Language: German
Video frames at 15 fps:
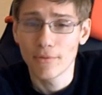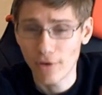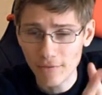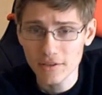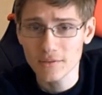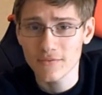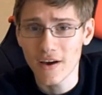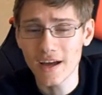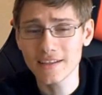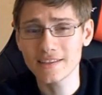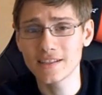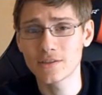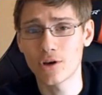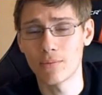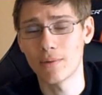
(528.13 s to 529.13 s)
Bevor wir zum
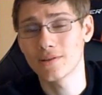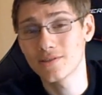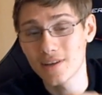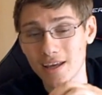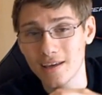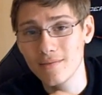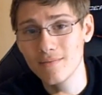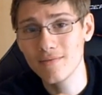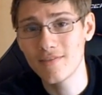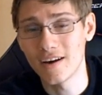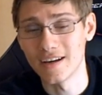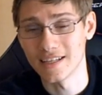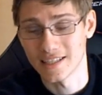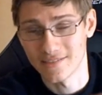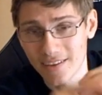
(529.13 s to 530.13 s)
Fazit kommen, also der
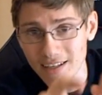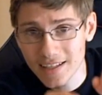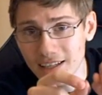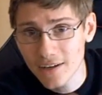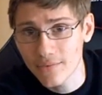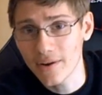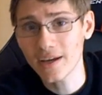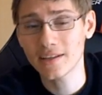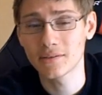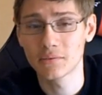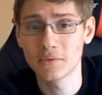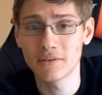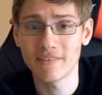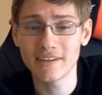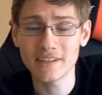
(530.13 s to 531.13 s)
Hinweis, wenn ihr
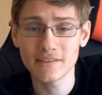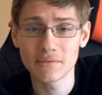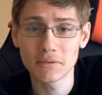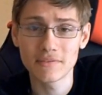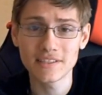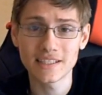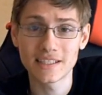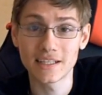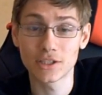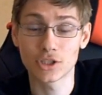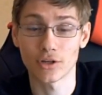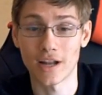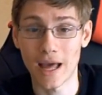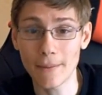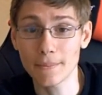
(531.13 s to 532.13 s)
Wrecked Revenge
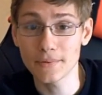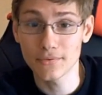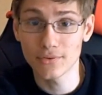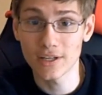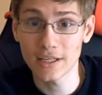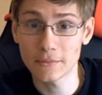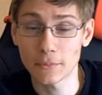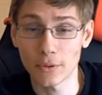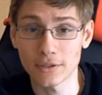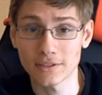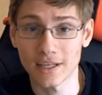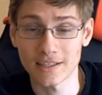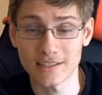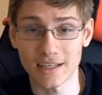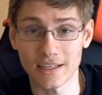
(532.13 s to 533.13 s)
Revisited schon habt für die
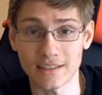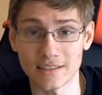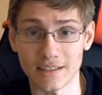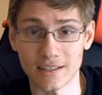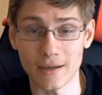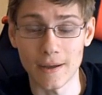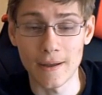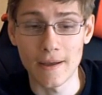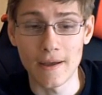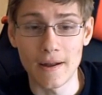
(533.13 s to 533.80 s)
Xbox 360